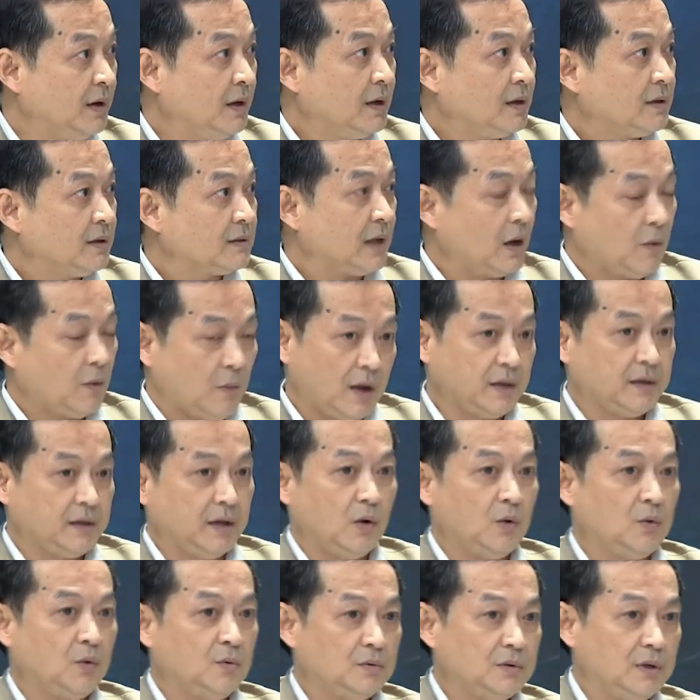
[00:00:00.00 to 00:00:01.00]
แต่ว่าเดี๋ย
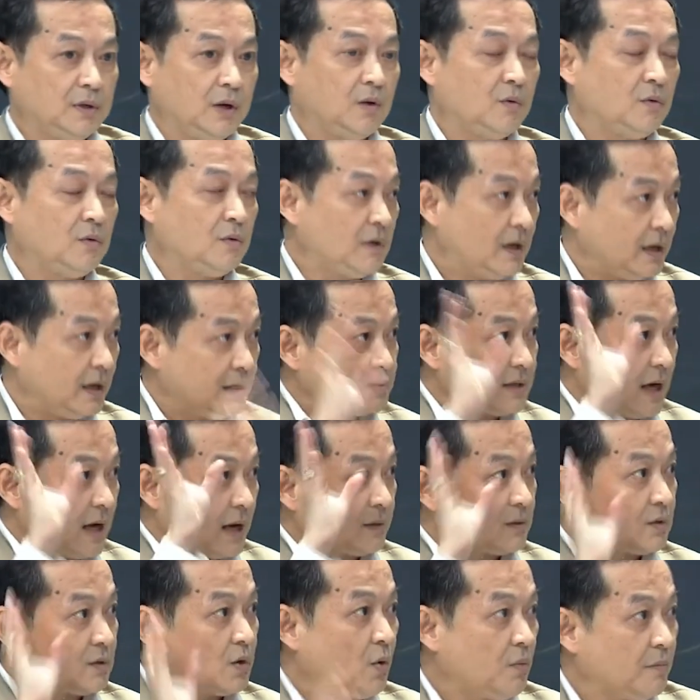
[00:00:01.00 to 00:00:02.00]
วเดี๋ยวอาจาร
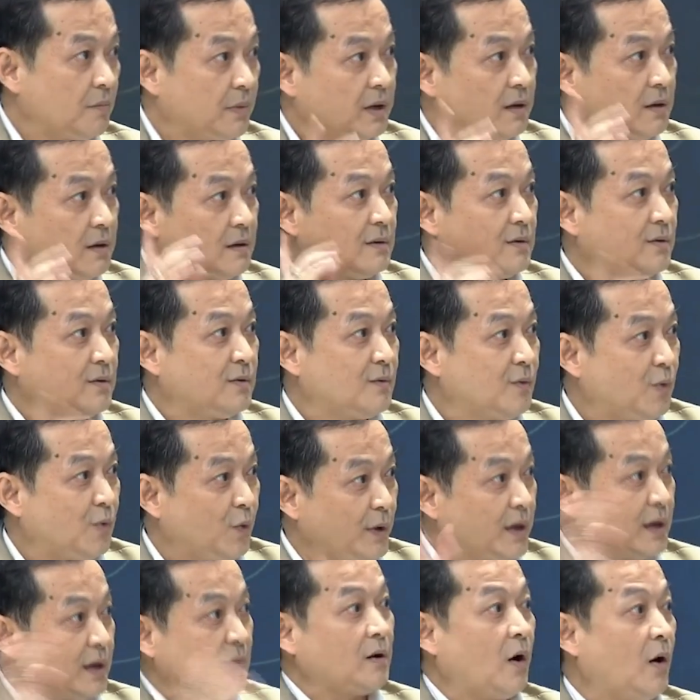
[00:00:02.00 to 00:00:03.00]
ย์ต้องไปคุย
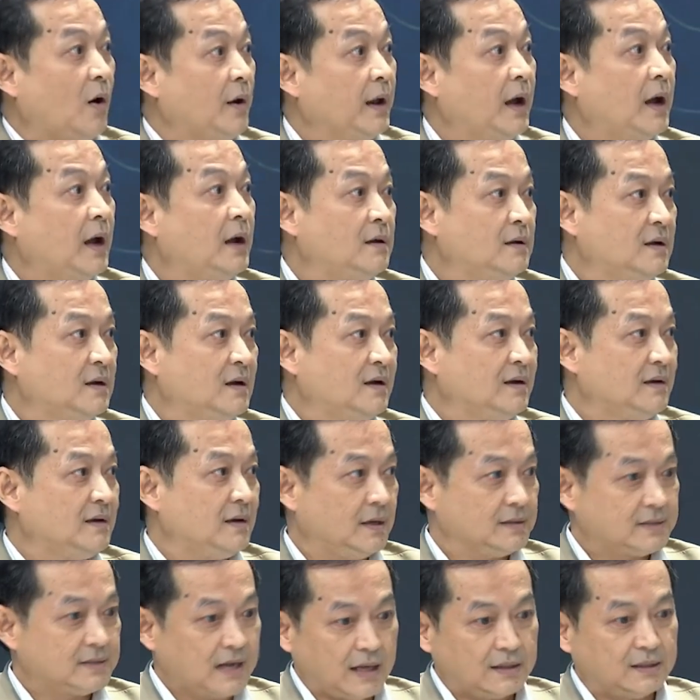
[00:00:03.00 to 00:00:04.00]
กันก่อนนะ
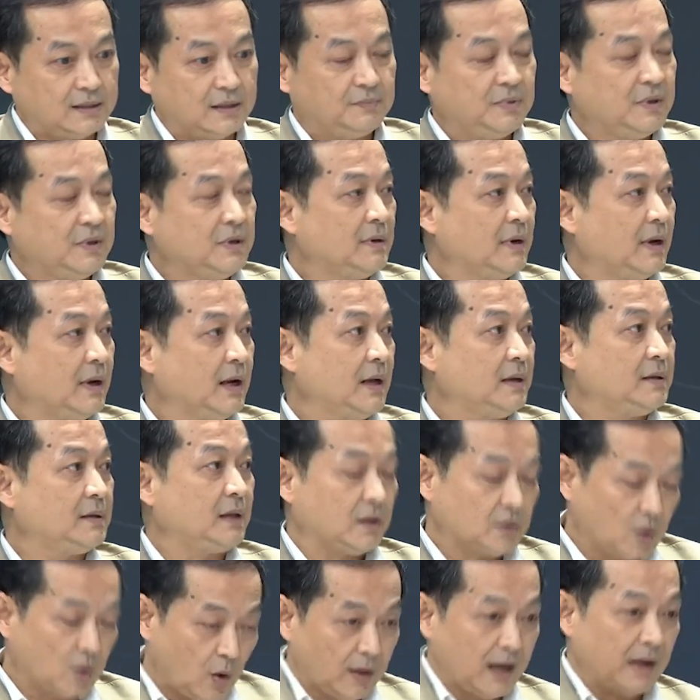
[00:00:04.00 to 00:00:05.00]
อาจารย์อย่าพึ่งอะไรแต่
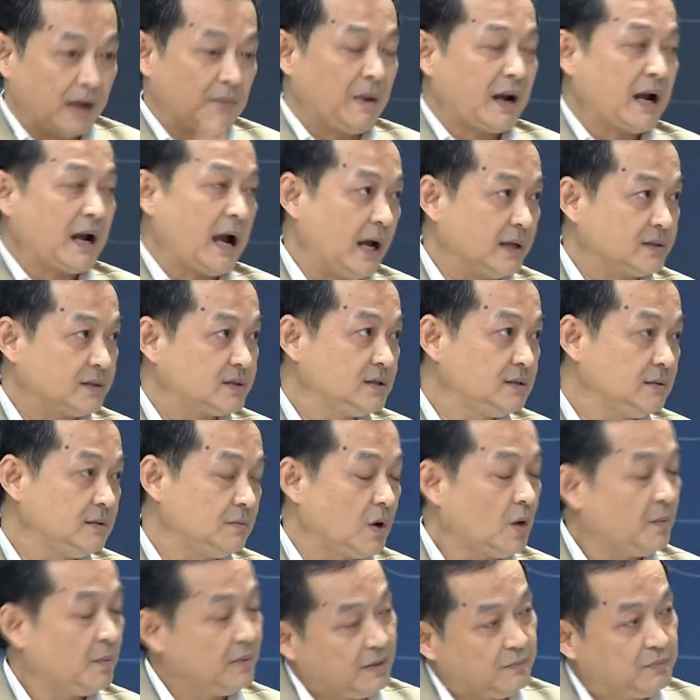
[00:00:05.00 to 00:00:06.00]
ตอนหลังประกาศชื่อมัน
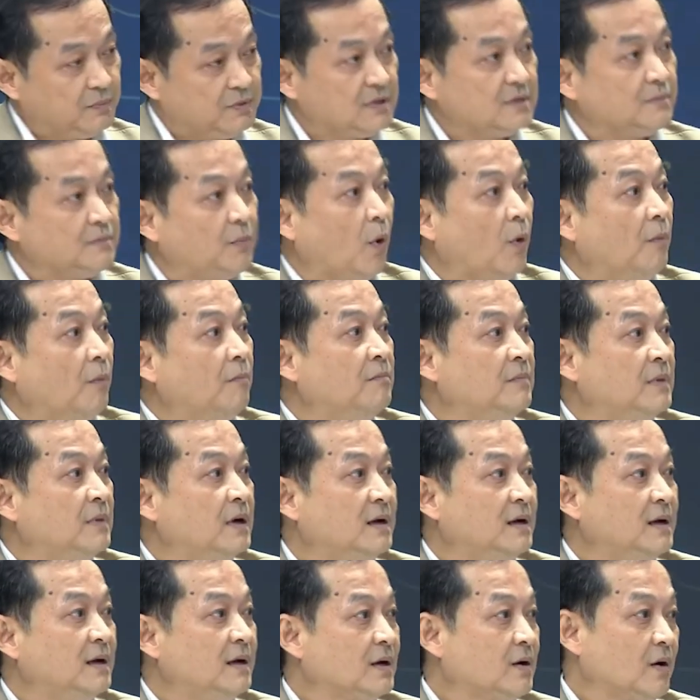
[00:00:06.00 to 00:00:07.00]
ก็มีชื่อผม
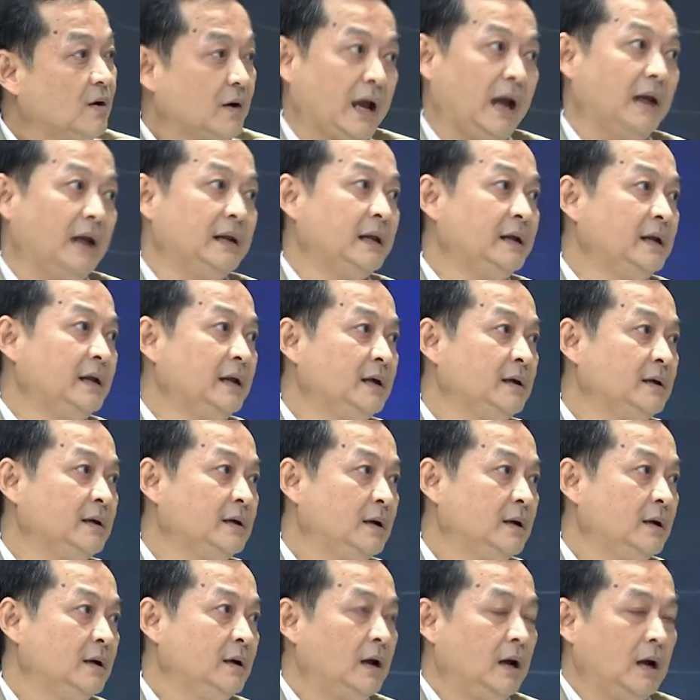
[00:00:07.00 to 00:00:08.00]
ก็แค่นั้นเอง
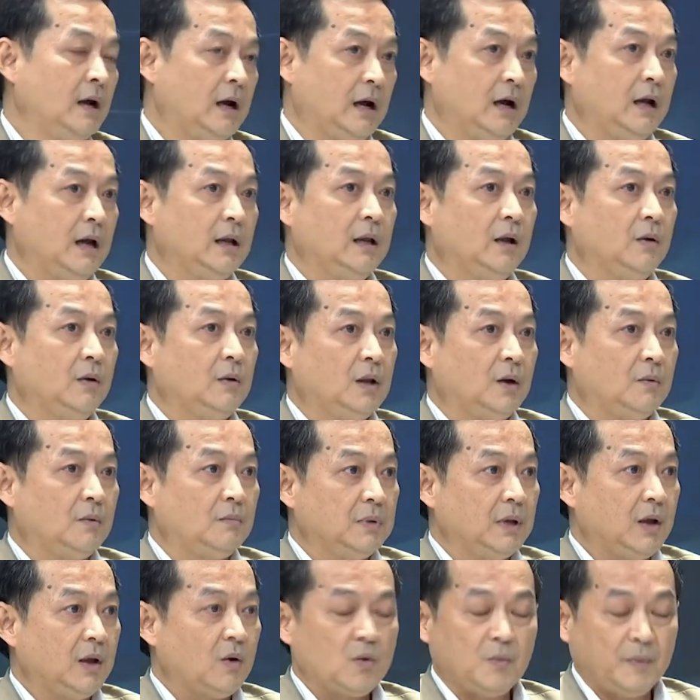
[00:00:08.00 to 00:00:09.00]
เราเรา
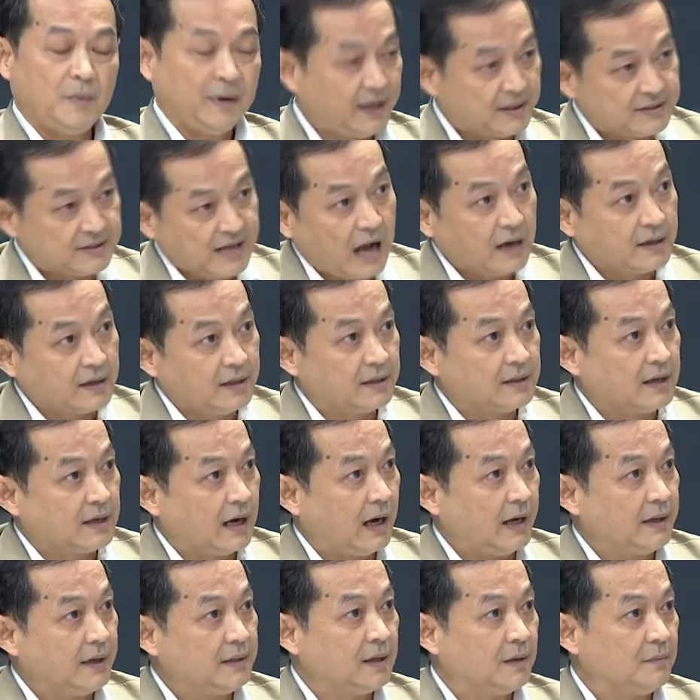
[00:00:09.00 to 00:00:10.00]
เราก็ไม่ได้สร้างเงื่อนไข
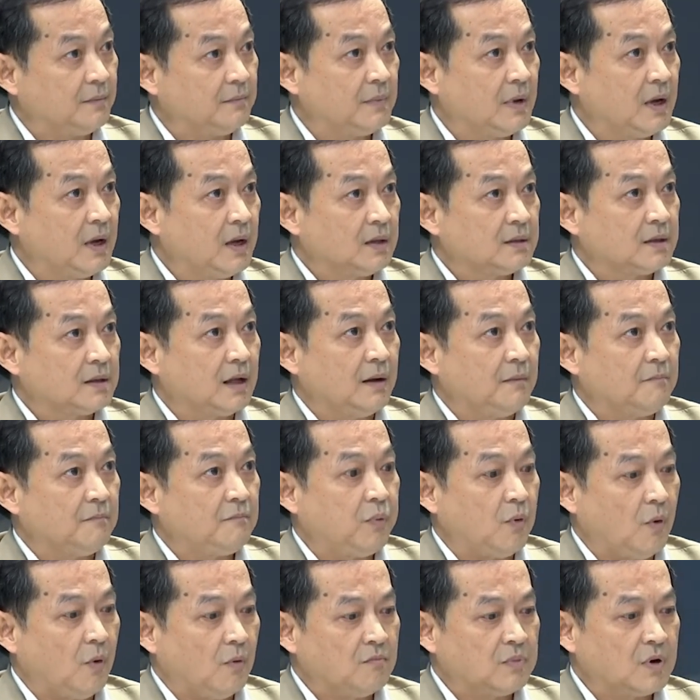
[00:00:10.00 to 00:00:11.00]
แต่แต่
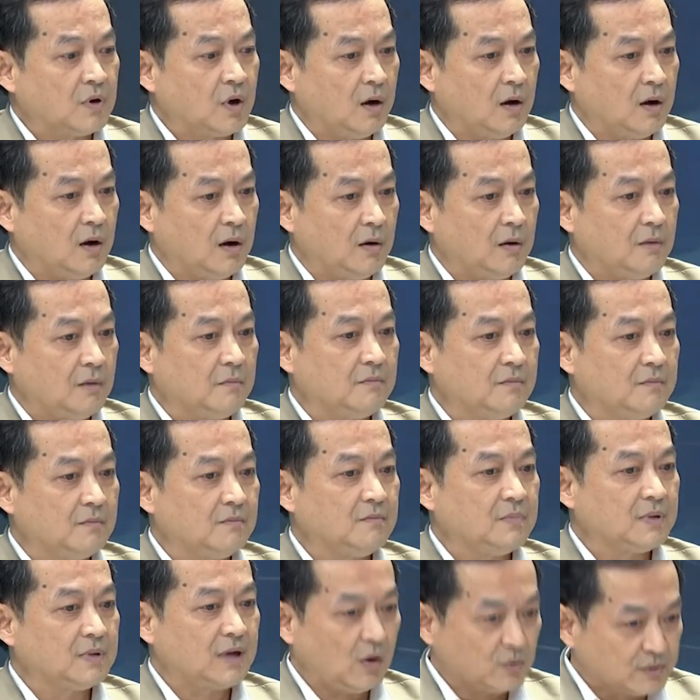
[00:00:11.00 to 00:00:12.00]
ผมก็
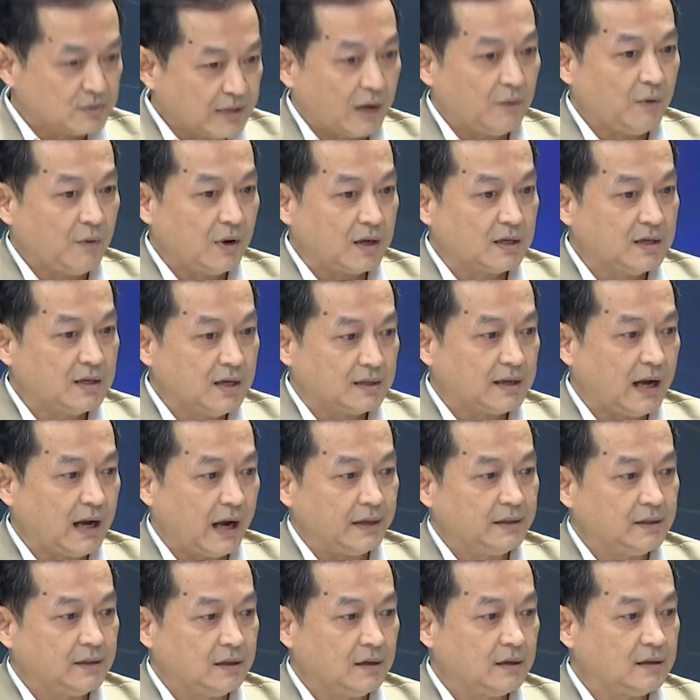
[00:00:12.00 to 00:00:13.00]
เข้าใจว่าเงื่อนไข
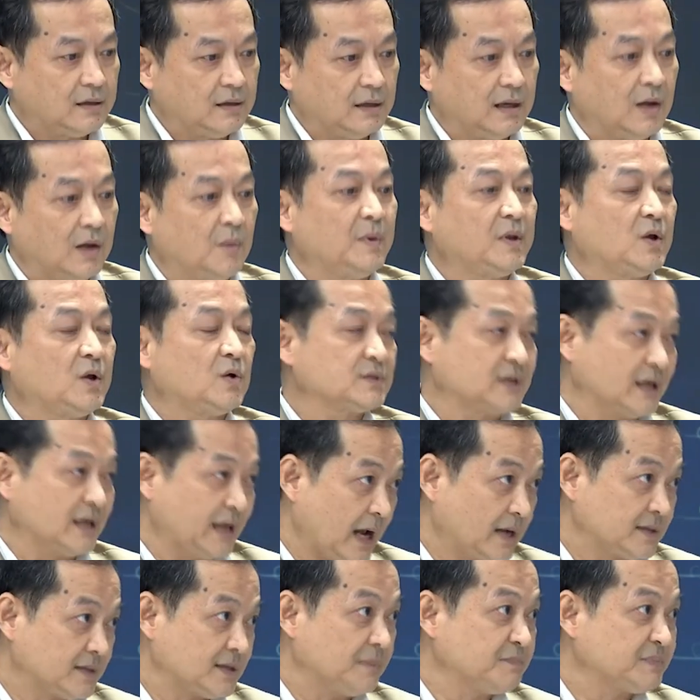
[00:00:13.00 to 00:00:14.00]
หนึ่งก็คือเราไม่ต้องแสด
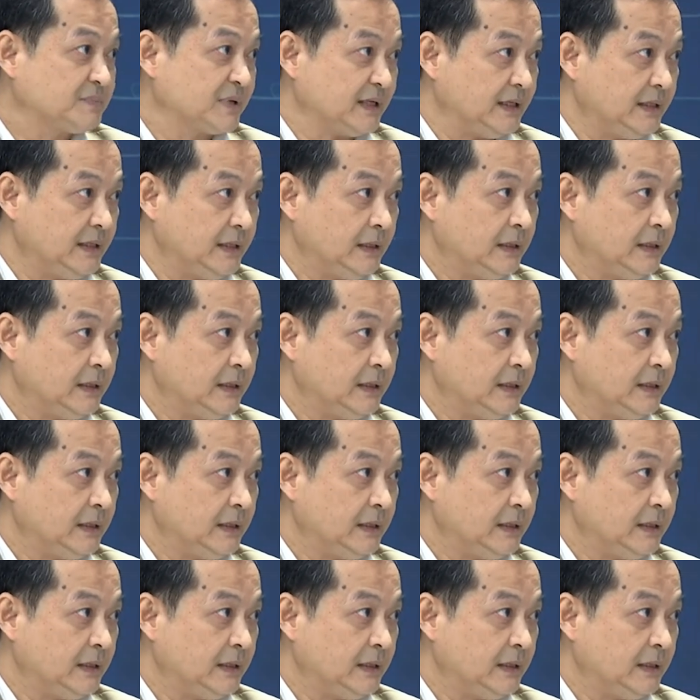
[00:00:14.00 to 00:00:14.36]
งทรัพย์สิน